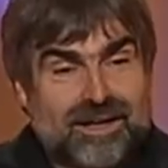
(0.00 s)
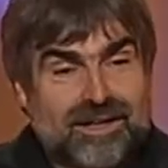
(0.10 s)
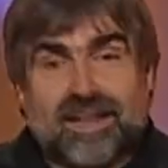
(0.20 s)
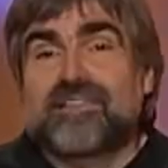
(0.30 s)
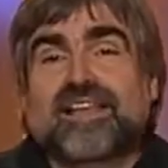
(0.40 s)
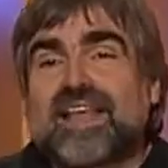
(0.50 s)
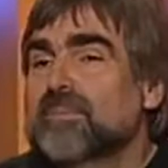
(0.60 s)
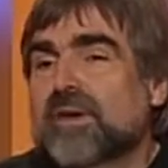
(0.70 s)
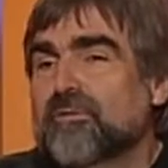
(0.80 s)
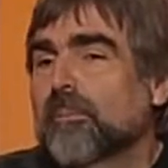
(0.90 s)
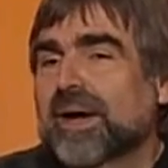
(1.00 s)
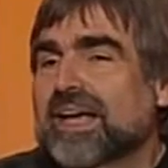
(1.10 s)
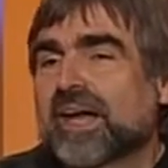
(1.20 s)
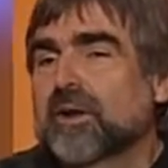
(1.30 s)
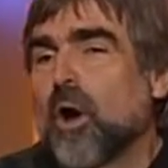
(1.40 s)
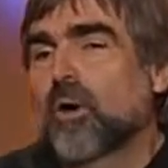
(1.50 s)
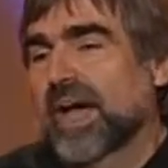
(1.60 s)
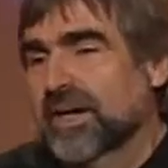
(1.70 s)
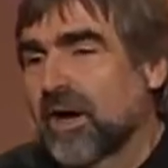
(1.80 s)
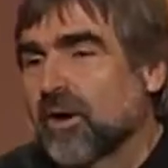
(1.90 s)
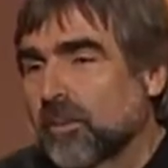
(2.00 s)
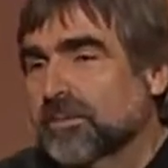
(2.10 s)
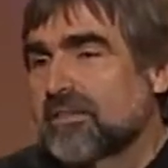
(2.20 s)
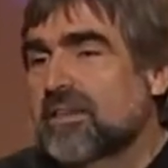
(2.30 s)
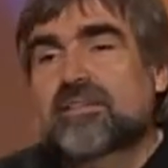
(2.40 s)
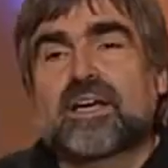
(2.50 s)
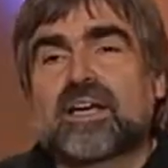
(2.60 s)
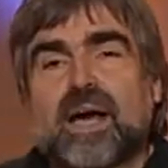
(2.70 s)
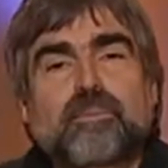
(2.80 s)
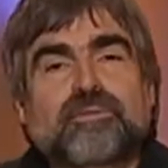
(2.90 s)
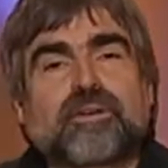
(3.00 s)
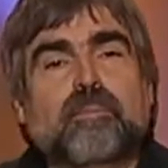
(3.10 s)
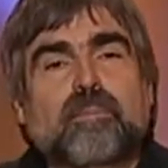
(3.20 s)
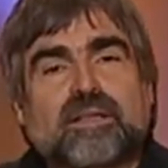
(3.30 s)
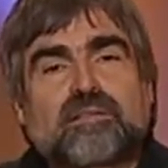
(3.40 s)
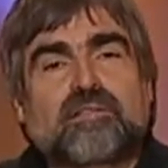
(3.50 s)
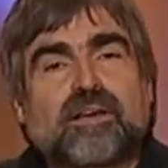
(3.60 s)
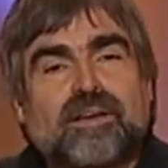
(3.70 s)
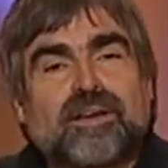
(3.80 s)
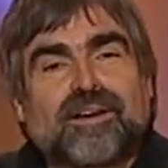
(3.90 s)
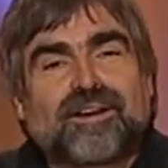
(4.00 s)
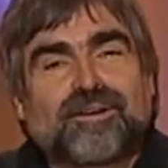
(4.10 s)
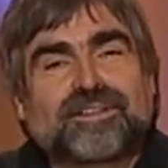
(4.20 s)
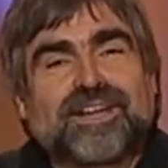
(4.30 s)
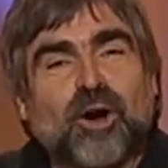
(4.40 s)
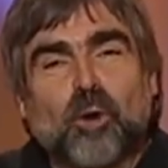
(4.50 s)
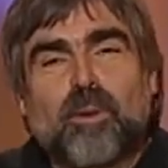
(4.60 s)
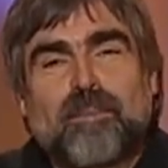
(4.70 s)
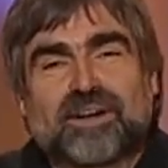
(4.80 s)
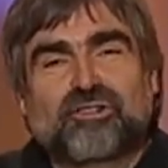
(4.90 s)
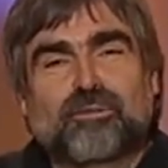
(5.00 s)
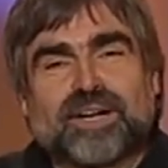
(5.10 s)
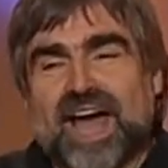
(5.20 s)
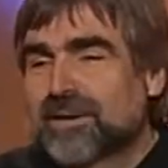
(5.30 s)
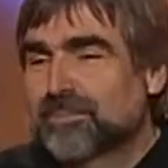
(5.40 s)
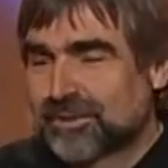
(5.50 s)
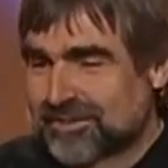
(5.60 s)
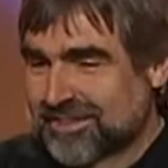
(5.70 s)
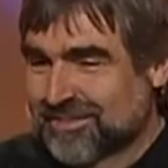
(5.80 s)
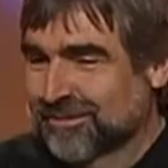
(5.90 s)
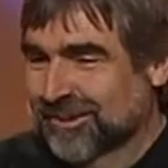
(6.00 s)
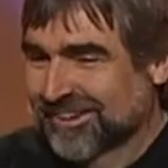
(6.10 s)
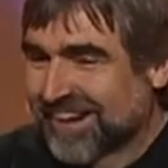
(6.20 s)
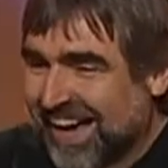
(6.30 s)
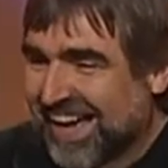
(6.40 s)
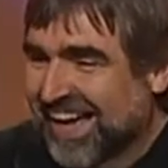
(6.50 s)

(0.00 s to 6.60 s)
das hätte einem ja vor ein paar Jahren auch keiner geglaubt, dass diese Kampfemanze und der Obermacho mal in einem Boot sitzen würden, oder?